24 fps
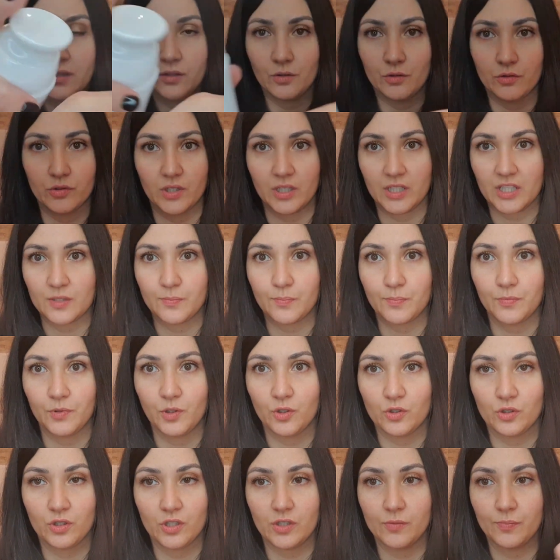non, ne,
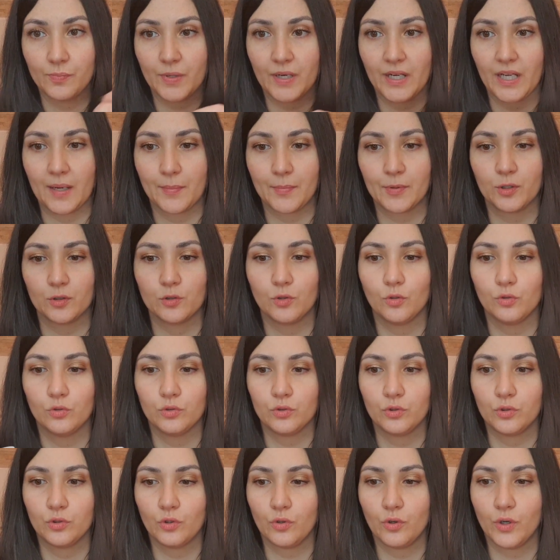non si spreca
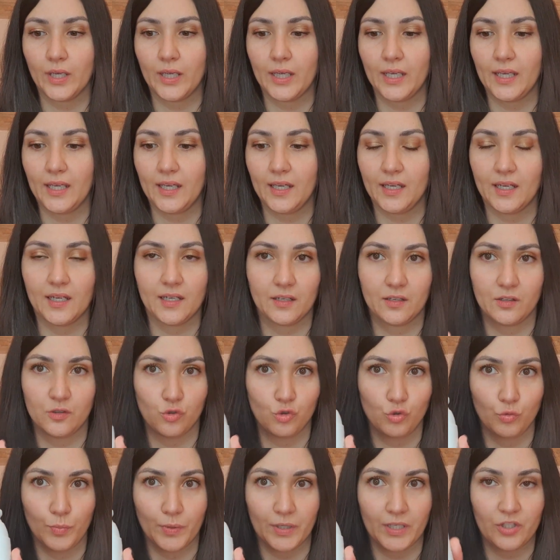prodotto e è
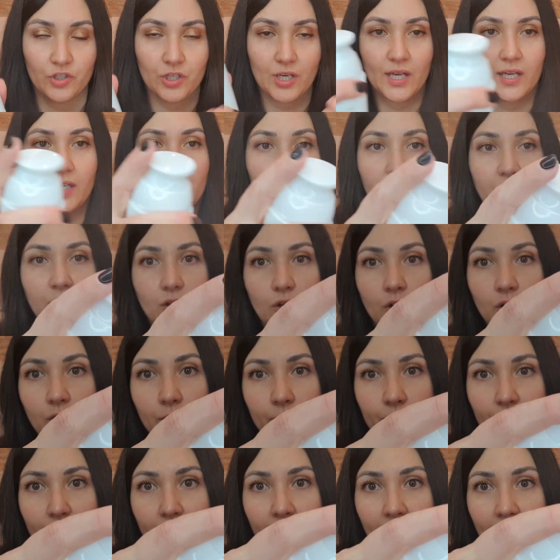super
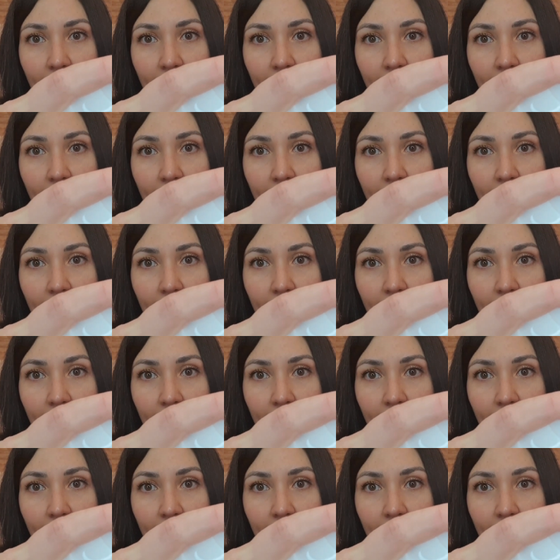igienico